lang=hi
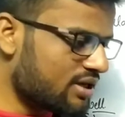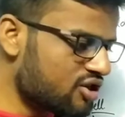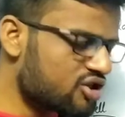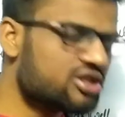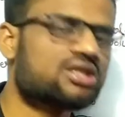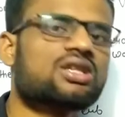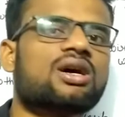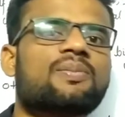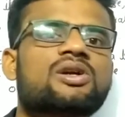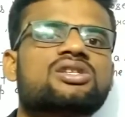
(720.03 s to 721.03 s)
निश्चित
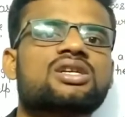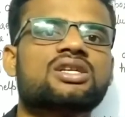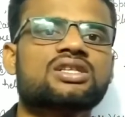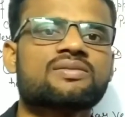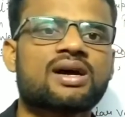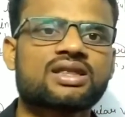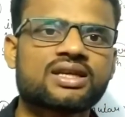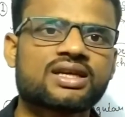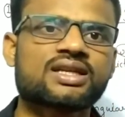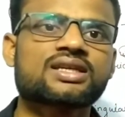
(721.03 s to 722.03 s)
परसेंटेज की बात
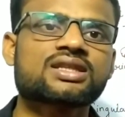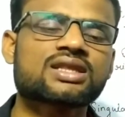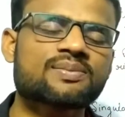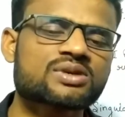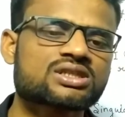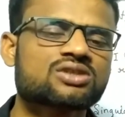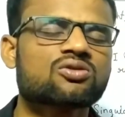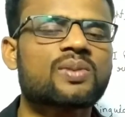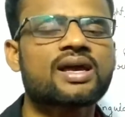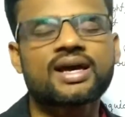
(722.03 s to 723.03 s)
नहीं करे कितना परसेंट
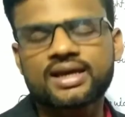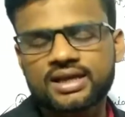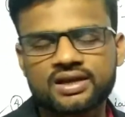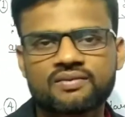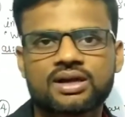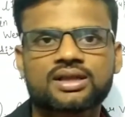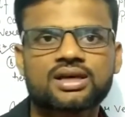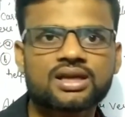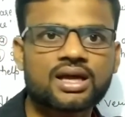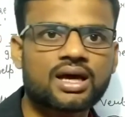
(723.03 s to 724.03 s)
हो पाया है ये नहीं बात
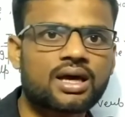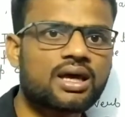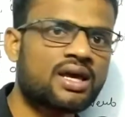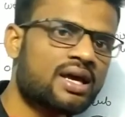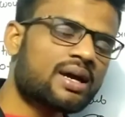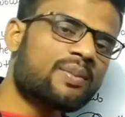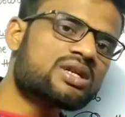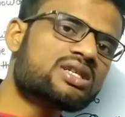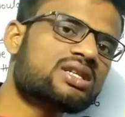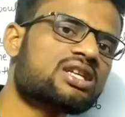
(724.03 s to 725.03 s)
कर रहा है
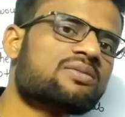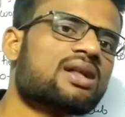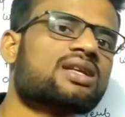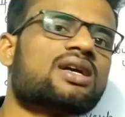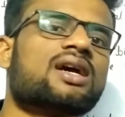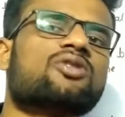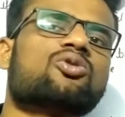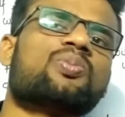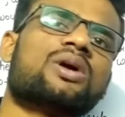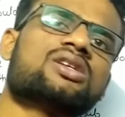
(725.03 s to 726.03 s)
परसेंटेज बात कर रहा है तो
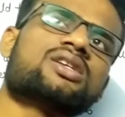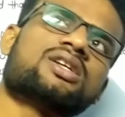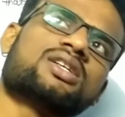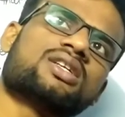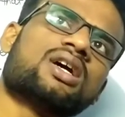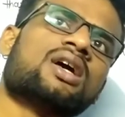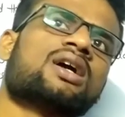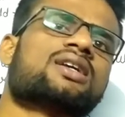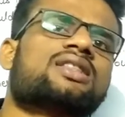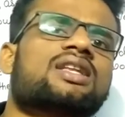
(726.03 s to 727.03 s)
परसेंटेज
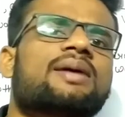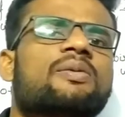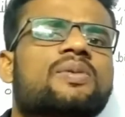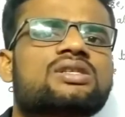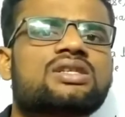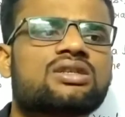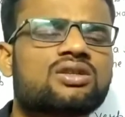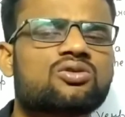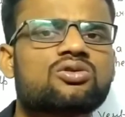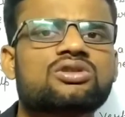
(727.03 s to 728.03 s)
कितना भी
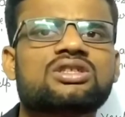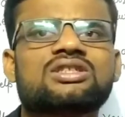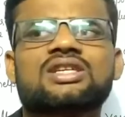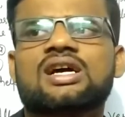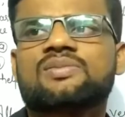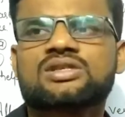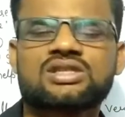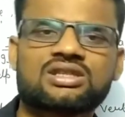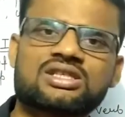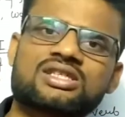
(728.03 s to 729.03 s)
परसेंटेज दो तीन चार
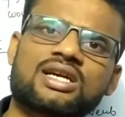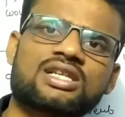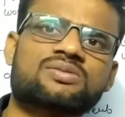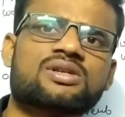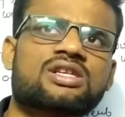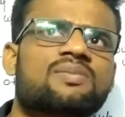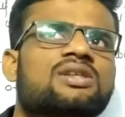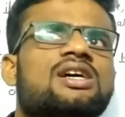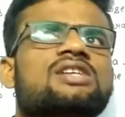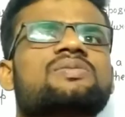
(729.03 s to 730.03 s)
परसेंट तीस चालीस परसेंट
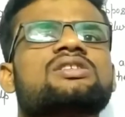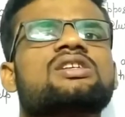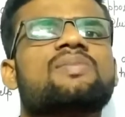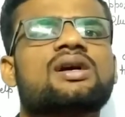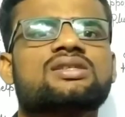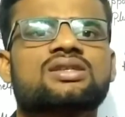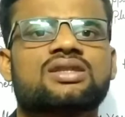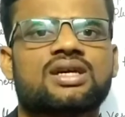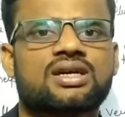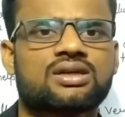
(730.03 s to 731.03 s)
पचास परसेंट पा
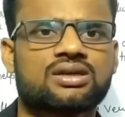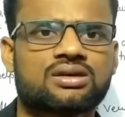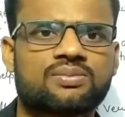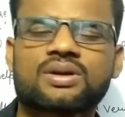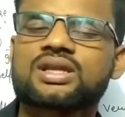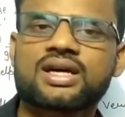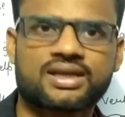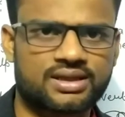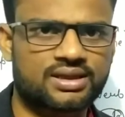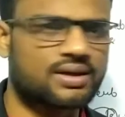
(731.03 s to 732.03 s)
सकता है पता
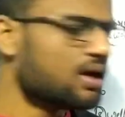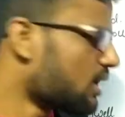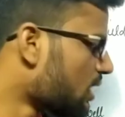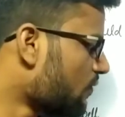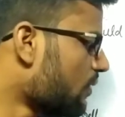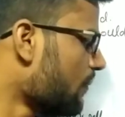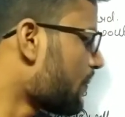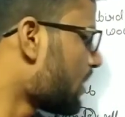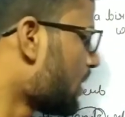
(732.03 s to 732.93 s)
नहीं कन्फर्म